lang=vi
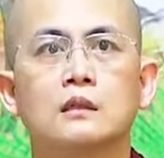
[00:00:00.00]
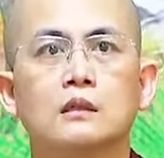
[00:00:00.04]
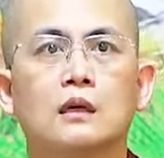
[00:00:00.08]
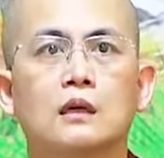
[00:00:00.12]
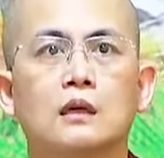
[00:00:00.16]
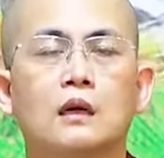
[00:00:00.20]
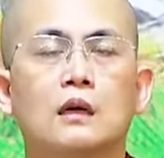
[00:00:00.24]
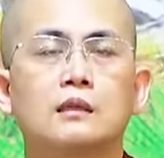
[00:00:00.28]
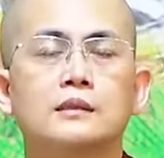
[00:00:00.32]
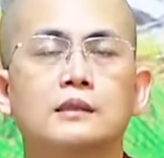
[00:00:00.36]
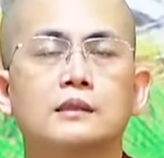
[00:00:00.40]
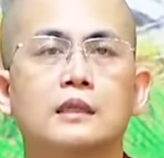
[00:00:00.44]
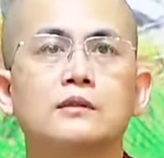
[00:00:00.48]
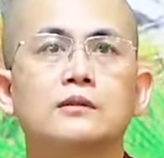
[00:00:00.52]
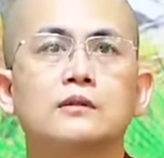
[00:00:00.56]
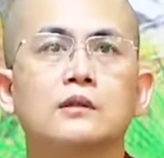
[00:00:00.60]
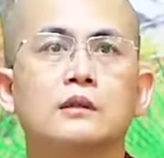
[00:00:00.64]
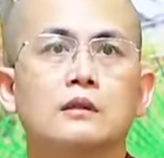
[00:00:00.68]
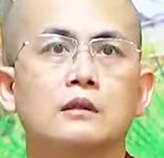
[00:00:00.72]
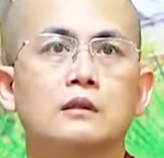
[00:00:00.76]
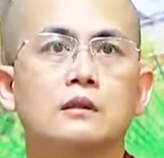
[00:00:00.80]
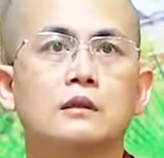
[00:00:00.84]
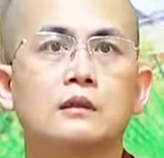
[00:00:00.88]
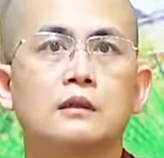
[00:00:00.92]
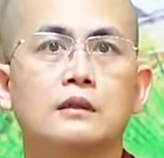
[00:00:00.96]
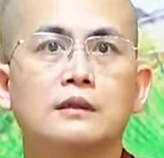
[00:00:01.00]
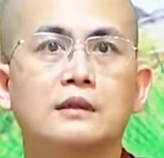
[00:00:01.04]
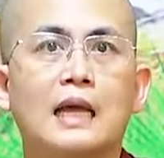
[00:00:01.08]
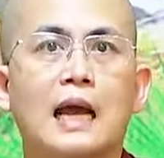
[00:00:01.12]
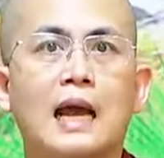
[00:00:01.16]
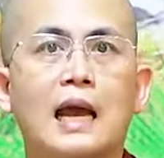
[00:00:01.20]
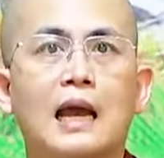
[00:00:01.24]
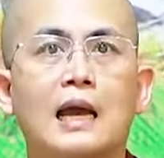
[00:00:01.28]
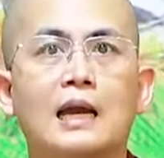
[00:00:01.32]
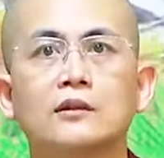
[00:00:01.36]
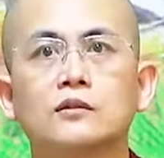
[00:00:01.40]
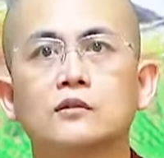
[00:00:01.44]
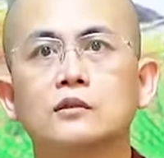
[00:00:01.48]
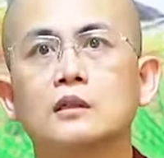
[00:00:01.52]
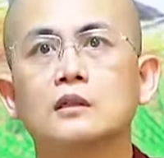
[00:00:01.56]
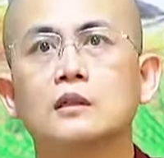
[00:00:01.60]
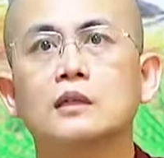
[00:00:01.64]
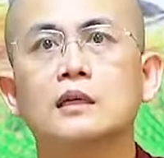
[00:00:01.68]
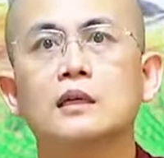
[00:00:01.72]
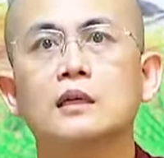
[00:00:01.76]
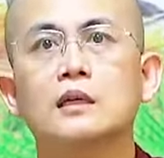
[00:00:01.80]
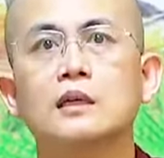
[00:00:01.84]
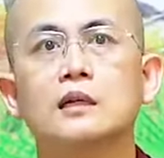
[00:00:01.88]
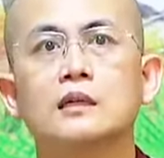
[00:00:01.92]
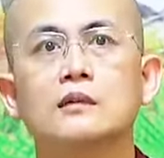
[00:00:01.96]
Ờ, sẽ chờ đợi ta những
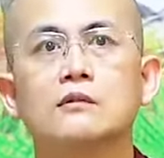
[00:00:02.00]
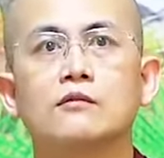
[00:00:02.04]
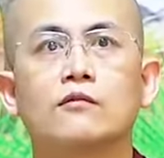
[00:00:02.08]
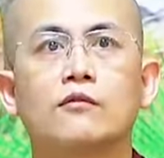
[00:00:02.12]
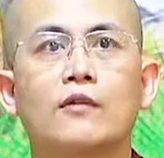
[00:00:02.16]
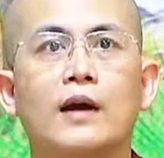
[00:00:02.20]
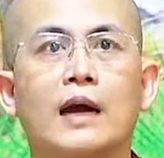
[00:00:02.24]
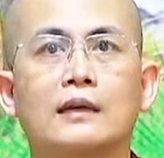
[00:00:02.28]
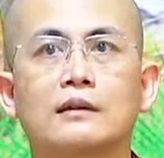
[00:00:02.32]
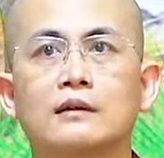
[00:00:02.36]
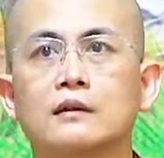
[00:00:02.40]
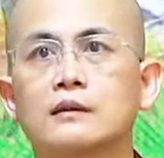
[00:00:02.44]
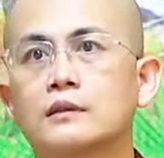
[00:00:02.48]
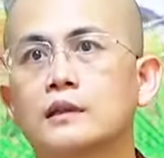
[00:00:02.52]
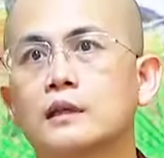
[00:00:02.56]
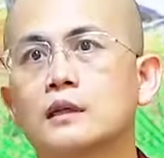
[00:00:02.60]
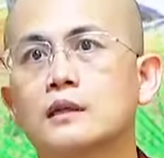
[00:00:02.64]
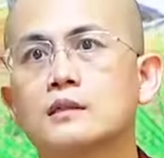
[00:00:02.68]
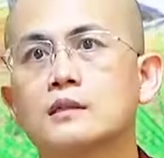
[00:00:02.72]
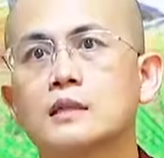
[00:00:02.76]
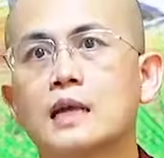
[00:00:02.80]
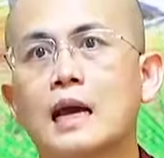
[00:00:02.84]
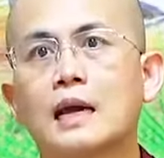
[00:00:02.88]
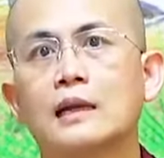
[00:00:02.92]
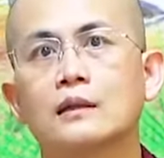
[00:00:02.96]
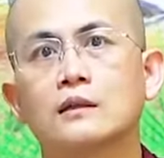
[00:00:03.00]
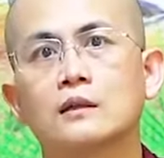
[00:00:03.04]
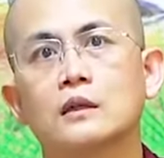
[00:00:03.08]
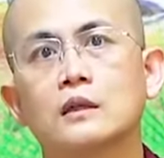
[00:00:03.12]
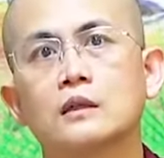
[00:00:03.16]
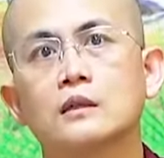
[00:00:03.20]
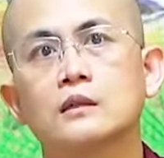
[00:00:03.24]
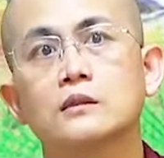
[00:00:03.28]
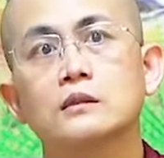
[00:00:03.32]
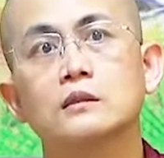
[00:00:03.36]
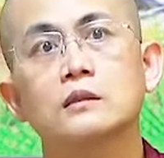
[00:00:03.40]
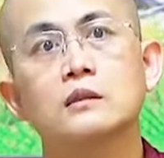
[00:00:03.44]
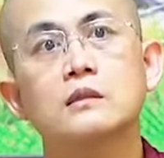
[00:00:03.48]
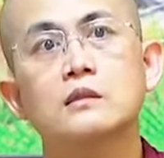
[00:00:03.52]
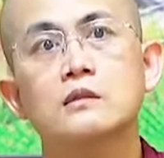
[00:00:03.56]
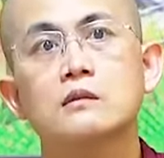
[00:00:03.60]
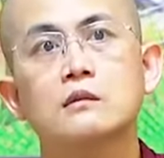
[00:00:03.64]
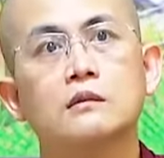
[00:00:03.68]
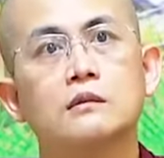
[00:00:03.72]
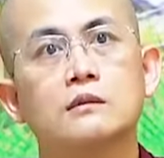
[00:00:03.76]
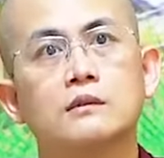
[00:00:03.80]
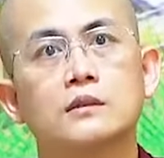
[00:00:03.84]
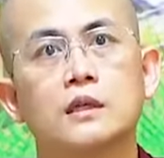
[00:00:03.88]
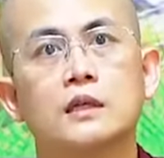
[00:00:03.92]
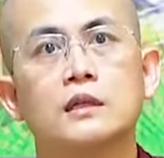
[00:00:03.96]
cái hình phạt ở thế gian những cái
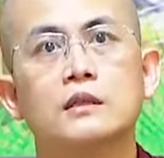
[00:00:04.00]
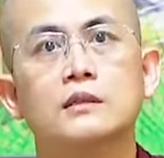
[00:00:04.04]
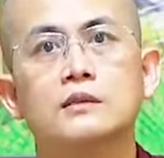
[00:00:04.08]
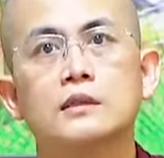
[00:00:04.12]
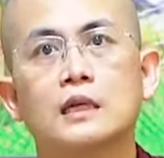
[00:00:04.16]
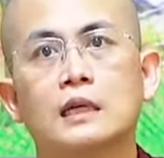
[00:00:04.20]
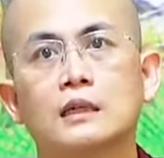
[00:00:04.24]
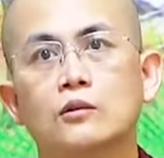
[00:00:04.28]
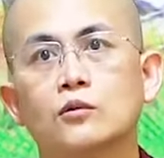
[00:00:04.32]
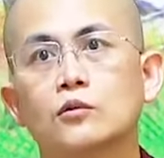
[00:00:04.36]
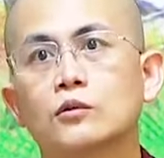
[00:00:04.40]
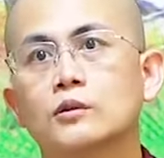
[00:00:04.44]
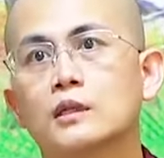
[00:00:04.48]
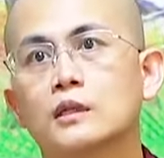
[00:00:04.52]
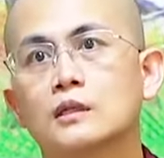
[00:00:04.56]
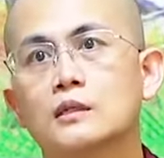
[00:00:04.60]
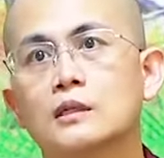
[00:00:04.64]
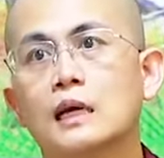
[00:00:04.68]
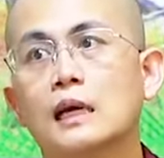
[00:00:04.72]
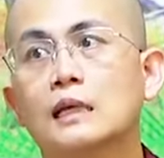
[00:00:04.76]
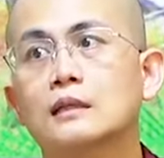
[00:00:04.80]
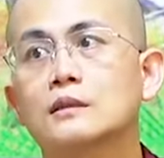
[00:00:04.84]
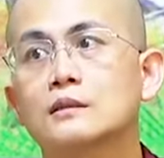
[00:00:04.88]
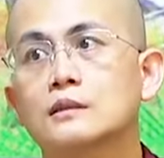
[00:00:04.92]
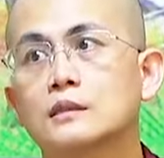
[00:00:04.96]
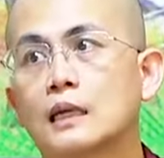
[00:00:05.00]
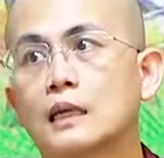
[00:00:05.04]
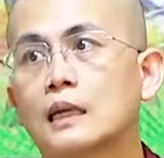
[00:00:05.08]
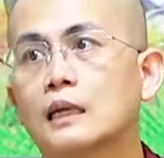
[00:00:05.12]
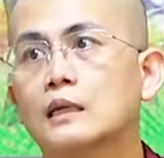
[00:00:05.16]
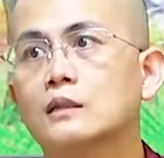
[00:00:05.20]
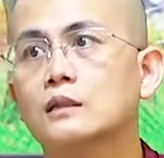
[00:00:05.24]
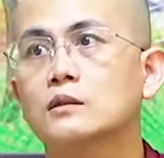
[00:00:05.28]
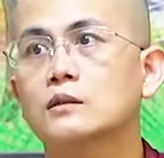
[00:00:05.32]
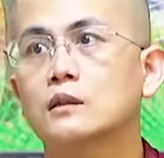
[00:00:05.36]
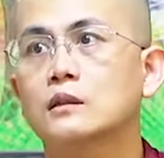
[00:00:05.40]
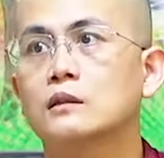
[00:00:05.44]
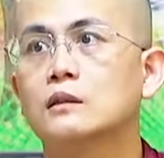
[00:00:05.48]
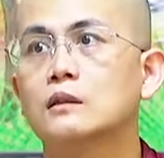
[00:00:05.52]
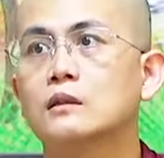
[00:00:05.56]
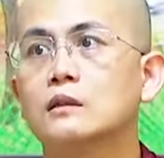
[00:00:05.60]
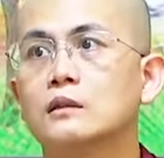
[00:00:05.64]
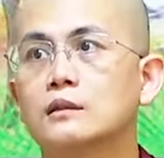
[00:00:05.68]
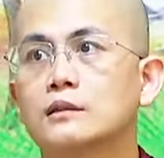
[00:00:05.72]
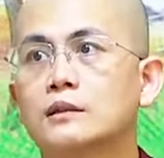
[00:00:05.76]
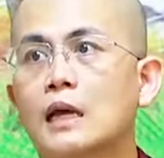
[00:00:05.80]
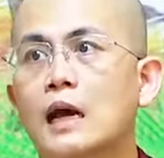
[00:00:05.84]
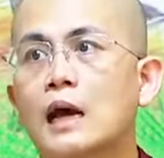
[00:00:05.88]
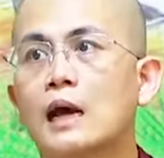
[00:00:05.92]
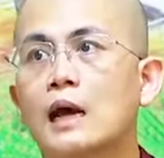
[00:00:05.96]
sự chê trách của thế gian sẽ chờ đợi
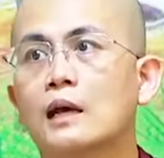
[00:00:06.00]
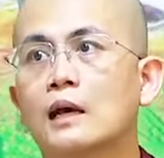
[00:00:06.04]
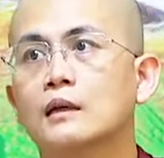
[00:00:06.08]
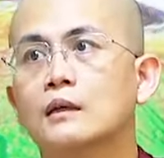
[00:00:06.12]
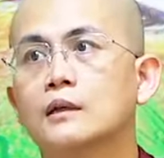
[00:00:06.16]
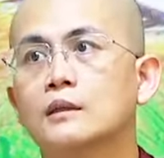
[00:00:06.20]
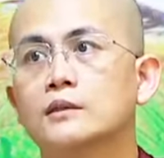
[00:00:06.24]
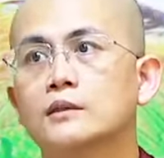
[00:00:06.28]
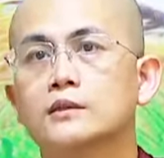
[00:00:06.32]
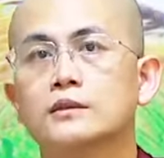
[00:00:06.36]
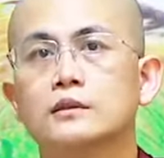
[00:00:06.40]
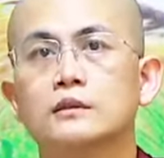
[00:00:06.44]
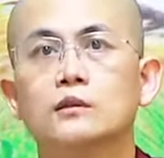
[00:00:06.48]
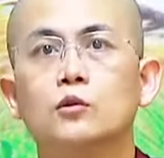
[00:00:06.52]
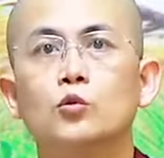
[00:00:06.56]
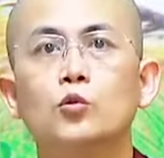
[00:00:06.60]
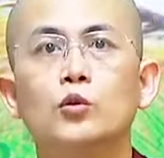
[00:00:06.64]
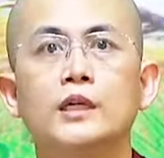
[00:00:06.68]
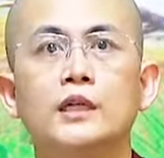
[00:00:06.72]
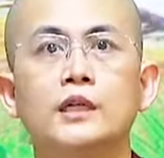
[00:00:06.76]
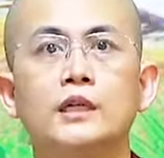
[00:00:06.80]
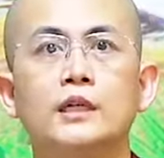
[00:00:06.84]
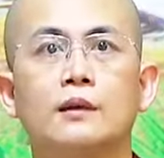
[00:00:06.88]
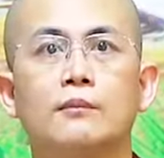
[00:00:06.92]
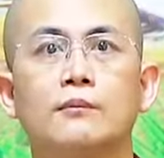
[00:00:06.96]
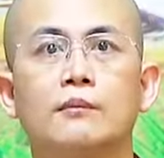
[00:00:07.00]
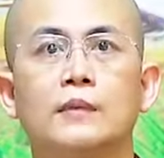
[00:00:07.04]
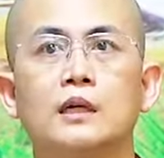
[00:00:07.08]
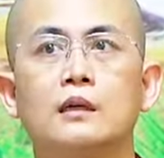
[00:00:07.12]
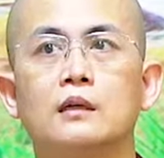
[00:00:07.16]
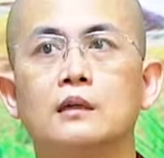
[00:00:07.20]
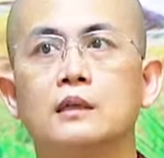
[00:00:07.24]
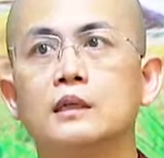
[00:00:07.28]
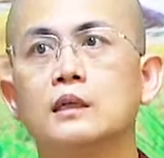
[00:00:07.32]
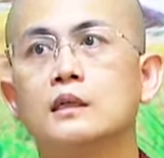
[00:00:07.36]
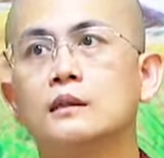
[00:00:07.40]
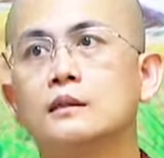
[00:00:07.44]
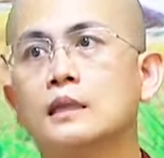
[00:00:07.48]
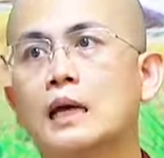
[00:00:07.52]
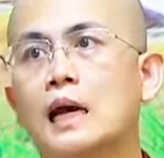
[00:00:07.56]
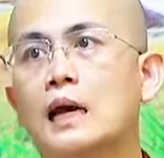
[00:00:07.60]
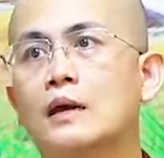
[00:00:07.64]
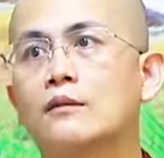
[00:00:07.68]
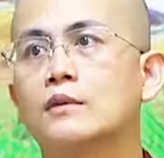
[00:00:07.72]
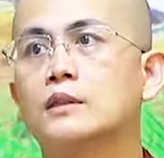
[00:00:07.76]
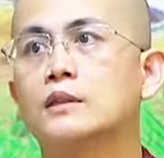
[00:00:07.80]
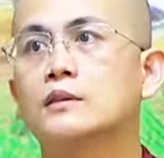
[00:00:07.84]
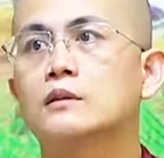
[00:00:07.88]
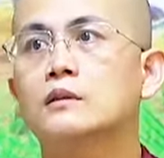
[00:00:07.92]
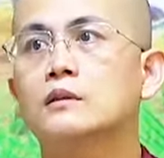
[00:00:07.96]
ta sự nguy hiểm ở hiện tại
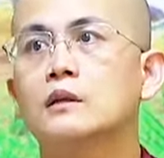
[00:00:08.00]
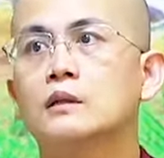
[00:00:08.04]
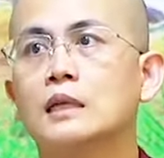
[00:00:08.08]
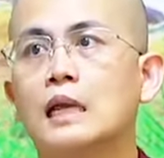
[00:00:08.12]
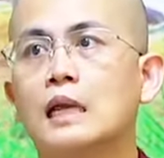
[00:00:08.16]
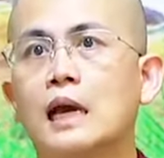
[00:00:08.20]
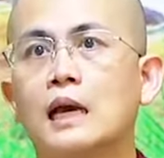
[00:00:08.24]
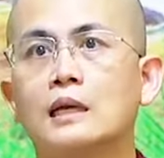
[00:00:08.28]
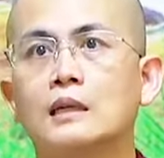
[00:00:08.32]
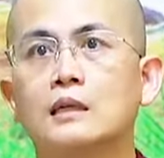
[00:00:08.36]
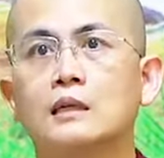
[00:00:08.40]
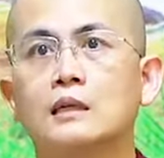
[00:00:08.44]
và tương lai